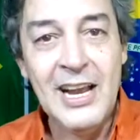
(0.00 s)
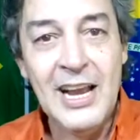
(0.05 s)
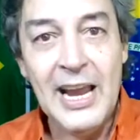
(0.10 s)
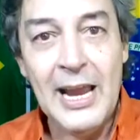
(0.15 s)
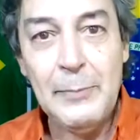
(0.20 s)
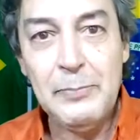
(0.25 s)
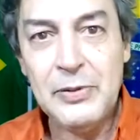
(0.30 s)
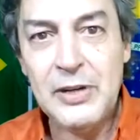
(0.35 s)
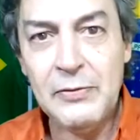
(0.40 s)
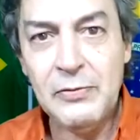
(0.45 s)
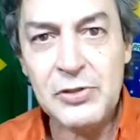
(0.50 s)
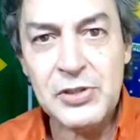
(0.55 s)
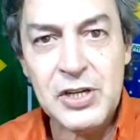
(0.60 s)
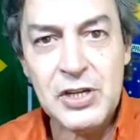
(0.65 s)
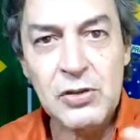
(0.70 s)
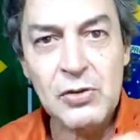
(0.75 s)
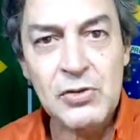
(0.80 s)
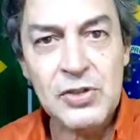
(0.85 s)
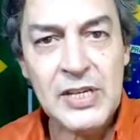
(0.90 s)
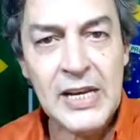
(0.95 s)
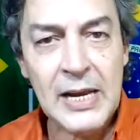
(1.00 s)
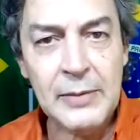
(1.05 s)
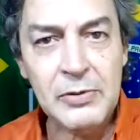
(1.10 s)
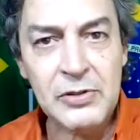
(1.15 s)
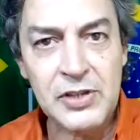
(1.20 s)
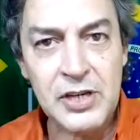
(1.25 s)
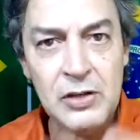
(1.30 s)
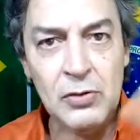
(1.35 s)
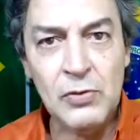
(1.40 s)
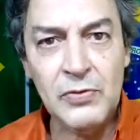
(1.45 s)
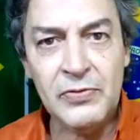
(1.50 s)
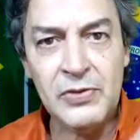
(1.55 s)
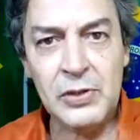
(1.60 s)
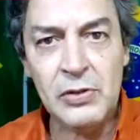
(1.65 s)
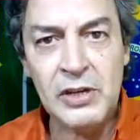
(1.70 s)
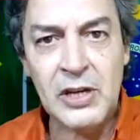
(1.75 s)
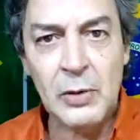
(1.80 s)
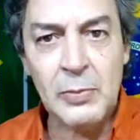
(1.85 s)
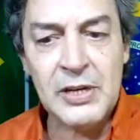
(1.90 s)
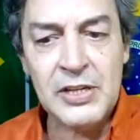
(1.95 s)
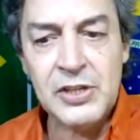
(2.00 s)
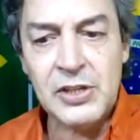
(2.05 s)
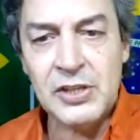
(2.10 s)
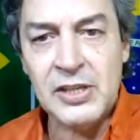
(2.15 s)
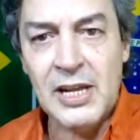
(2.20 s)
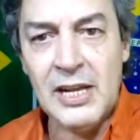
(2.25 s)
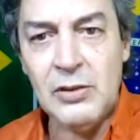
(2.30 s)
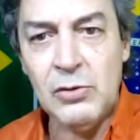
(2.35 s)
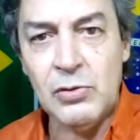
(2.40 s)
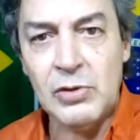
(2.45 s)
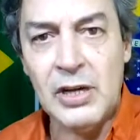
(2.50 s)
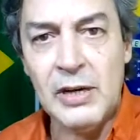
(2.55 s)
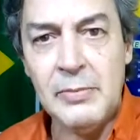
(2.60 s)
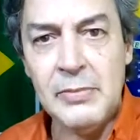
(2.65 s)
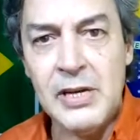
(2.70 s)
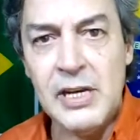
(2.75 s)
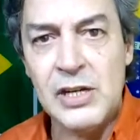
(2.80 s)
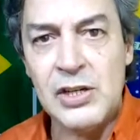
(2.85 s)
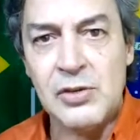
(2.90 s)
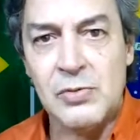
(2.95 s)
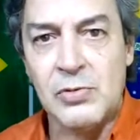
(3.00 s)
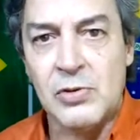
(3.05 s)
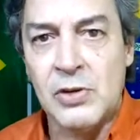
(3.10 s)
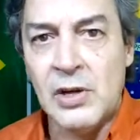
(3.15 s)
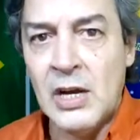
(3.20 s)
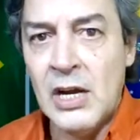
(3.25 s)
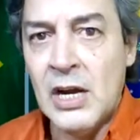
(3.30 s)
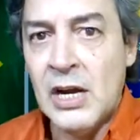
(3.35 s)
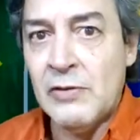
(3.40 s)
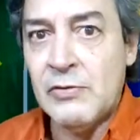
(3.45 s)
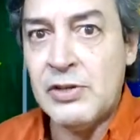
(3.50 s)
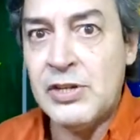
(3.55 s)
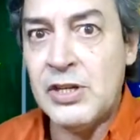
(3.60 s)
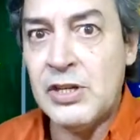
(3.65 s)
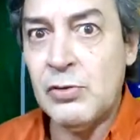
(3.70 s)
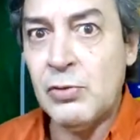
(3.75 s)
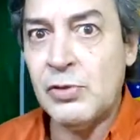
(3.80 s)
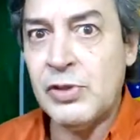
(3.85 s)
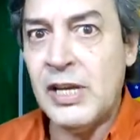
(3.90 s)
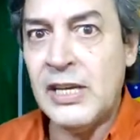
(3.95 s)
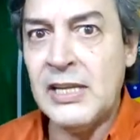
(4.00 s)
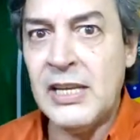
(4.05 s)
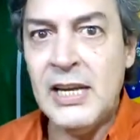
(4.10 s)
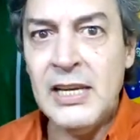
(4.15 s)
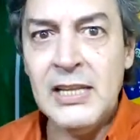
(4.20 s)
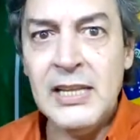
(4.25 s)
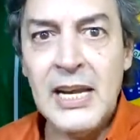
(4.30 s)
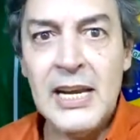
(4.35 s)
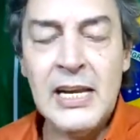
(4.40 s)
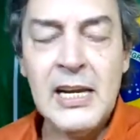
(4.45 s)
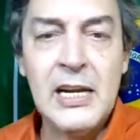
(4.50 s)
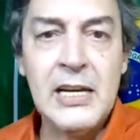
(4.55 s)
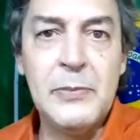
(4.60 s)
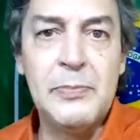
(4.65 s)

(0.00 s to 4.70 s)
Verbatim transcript: É porque vocês não sabem, vocês não viram que é uma ditadura mesmo. Vocês não têm nem ideia.